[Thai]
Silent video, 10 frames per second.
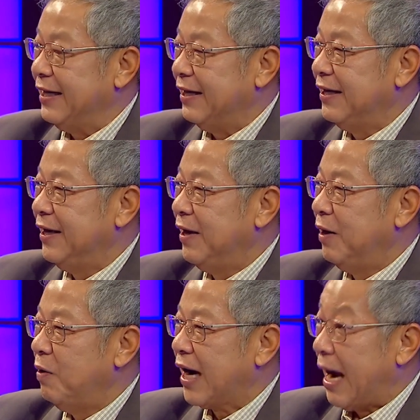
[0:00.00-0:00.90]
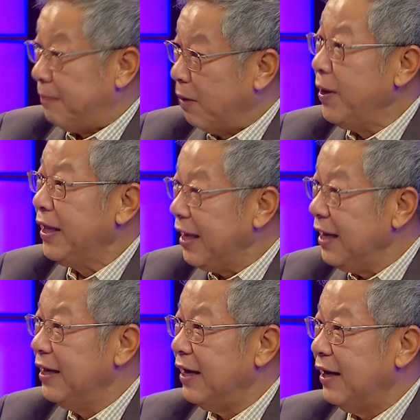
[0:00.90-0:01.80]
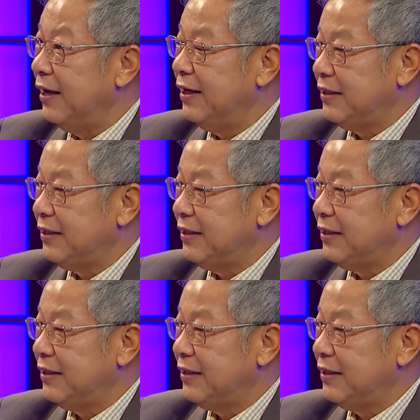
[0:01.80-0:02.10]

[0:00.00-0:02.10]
ลเนี่ยกรรมวิธีเนี่ย